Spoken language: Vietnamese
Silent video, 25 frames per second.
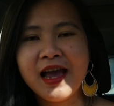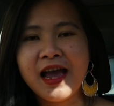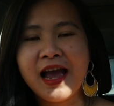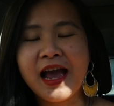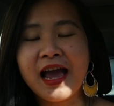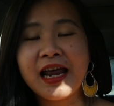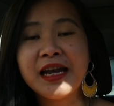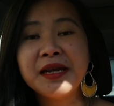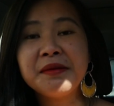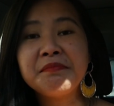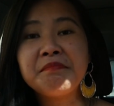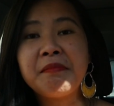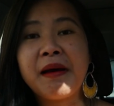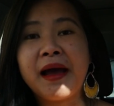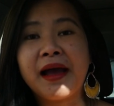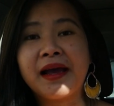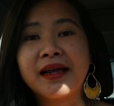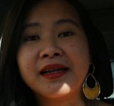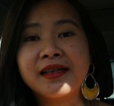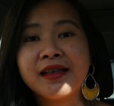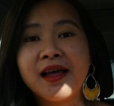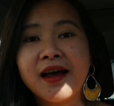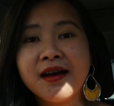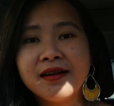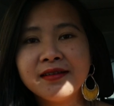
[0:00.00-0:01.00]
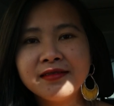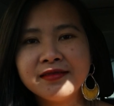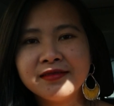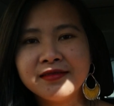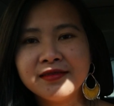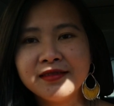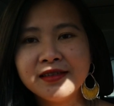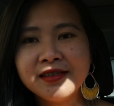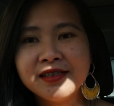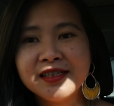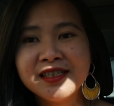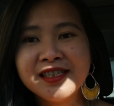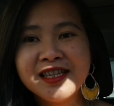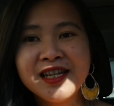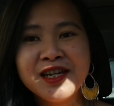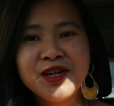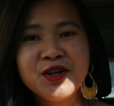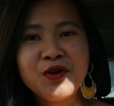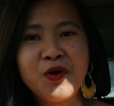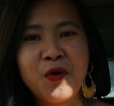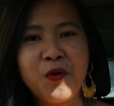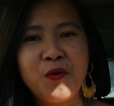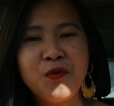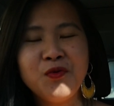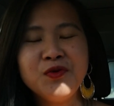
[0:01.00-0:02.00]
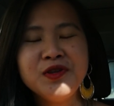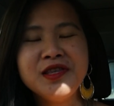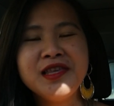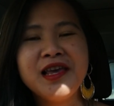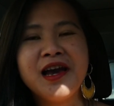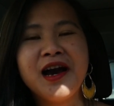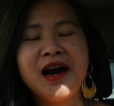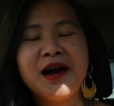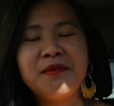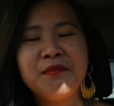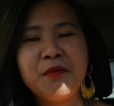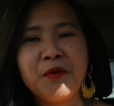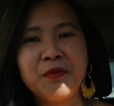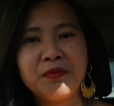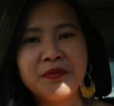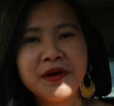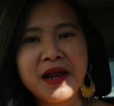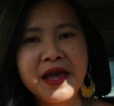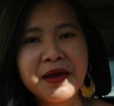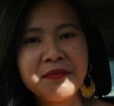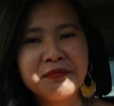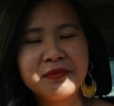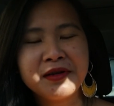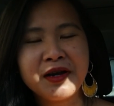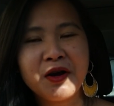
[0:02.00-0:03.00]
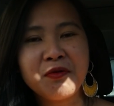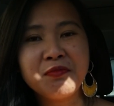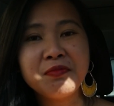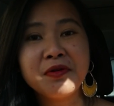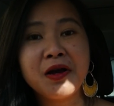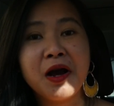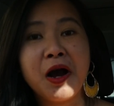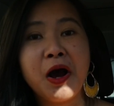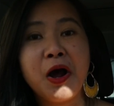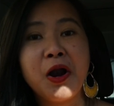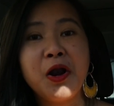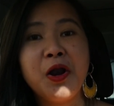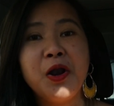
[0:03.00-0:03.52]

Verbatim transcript: Anh bạn thân xin ngủ nhờ một đêm không ngờ